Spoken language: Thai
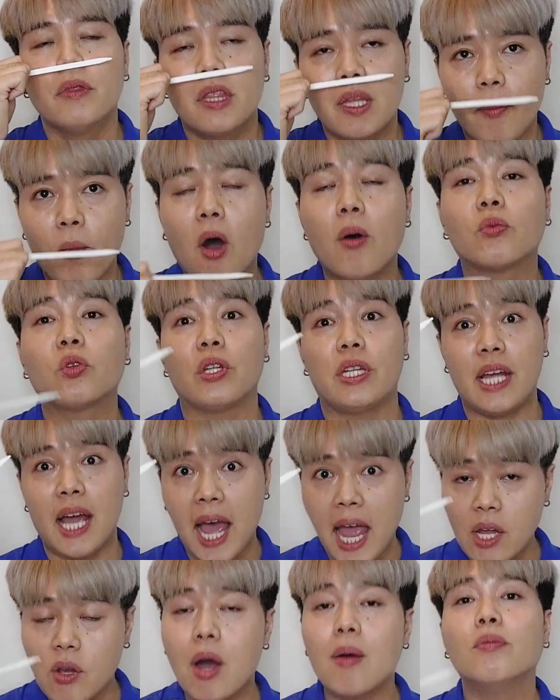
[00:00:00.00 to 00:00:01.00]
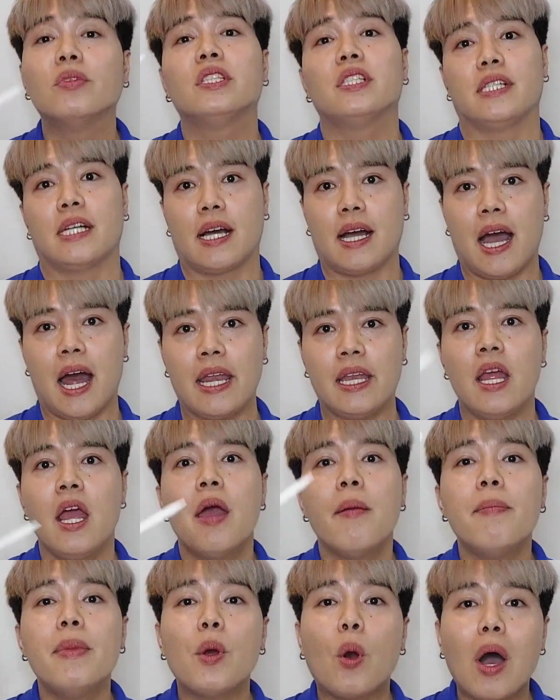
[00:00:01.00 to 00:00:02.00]
น้ำหอมตัวนี้ให้ความรู้สึกอย่างนั้น
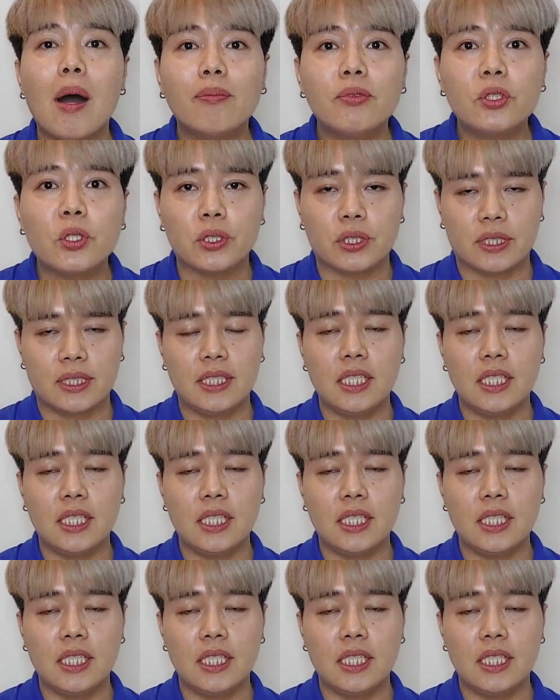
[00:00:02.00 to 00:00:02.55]
มีความสด